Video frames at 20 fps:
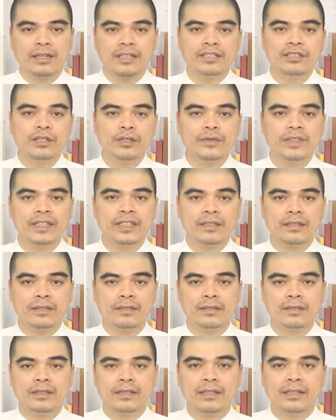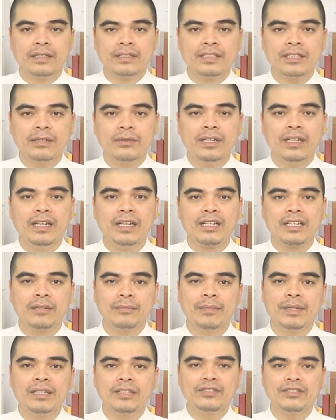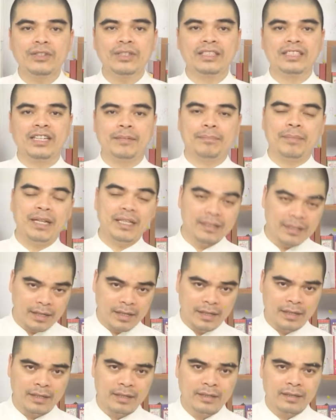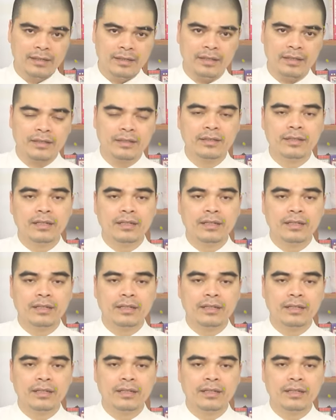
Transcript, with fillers: Kính thưa quý vị, sau đây là các bước dọn dẹp ban thờ. Đấy.